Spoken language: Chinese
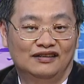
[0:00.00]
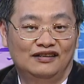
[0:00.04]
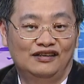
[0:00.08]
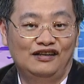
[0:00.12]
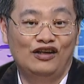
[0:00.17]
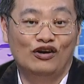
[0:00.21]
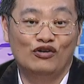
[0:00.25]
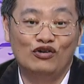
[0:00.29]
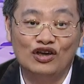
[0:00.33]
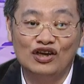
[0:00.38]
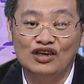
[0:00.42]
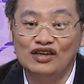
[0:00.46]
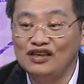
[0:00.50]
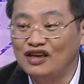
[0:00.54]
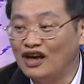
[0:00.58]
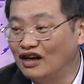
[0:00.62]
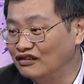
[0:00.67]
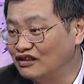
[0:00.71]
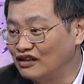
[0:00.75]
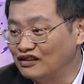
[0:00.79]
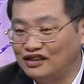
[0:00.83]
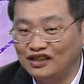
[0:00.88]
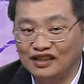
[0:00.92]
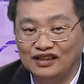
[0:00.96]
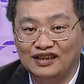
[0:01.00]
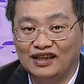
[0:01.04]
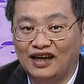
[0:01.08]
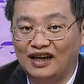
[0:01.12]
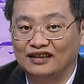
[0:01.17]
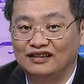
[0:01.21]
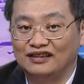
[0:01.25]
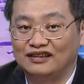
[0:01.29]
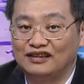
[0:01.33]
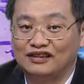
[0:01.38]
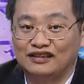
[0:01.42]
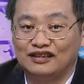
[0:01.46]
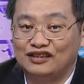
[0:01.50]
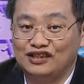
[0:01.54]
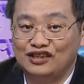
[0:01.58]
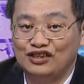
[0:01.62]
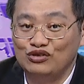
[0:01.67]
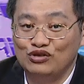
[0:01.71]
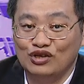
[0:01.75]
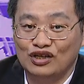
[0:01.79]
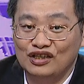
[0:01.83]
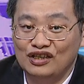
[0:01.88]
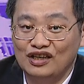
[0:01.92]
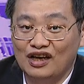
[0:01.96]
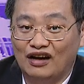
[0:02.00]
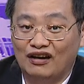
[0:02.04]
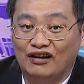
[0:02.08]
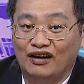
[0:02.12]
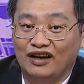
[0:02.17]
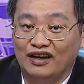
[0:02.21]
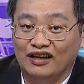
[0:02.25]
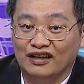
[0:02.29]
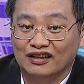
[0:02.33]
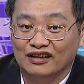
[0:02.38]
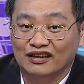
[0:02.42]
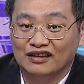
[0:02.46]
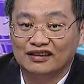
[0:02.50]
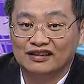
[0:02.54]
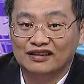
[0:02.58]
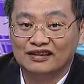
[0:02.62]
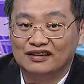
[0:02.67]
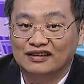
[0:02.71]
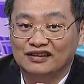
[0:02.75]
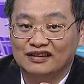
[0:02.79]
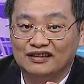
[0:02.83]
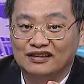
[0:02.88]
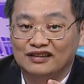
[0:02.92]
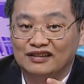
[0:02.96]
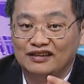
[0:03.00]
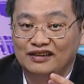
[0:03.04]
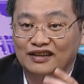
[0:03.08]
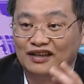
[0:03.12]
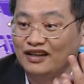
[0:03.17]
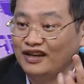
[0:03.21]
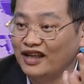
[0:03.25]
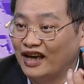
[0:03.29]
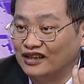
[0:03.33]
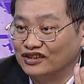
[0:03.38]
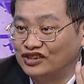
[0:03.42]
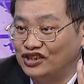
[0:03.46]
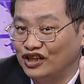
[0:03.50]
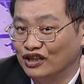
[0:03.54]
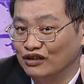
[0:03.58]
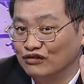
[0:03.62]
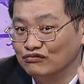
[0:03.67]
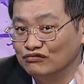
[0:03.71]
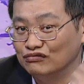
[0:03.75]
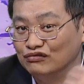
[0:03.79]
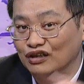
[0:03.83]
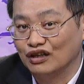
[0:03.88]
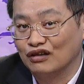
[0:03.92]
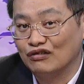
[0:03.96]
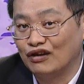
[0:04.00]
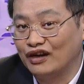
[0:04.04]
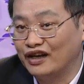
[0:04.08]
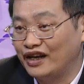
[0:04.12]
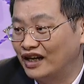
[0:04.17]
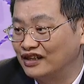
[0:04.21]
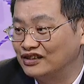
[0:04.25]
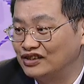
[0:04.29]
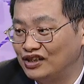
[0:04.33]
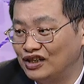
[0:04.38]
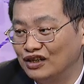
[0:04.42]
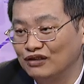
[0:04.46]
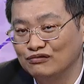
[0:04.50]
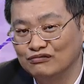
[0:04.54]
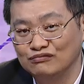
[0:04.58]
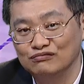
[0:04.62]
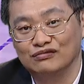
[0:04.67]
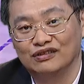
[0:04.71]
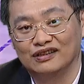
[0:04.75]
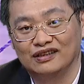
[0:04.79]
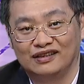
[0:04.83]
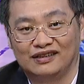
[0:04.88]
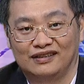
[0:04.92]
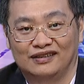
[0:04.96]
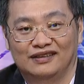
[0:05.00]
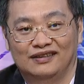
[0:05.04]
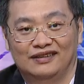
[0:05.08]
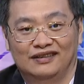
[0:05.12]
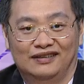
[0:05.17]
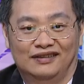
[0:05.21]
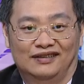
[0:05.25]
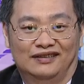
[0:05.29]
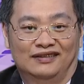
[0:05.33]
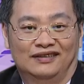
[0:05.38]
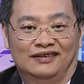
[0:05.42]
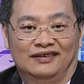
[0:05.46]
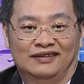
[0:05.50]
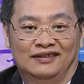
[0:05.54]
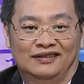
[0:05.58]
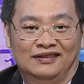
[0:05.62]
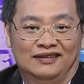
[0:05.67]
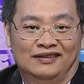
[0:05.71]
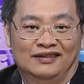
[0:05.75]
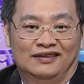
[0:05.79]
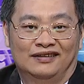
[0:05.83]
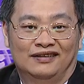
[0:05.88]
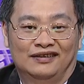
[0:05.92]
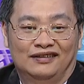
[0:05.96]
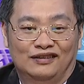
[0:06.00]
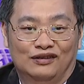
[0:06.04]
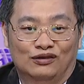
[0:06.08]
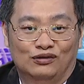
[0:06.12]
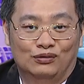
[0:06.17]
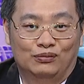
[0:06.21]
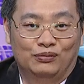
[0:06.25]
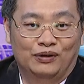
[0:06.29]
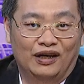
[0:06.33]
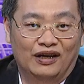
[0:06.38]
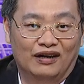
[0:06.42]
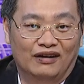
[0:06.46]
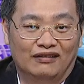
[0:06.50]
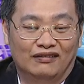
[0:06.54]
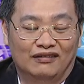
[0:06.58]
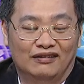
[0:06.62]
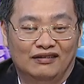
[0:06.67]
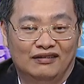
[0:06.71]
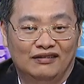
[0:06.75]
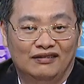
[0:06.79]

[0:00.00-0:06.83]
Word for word: 六月一号到现在七月一号，哎，跌两千五，快两千五投资没有？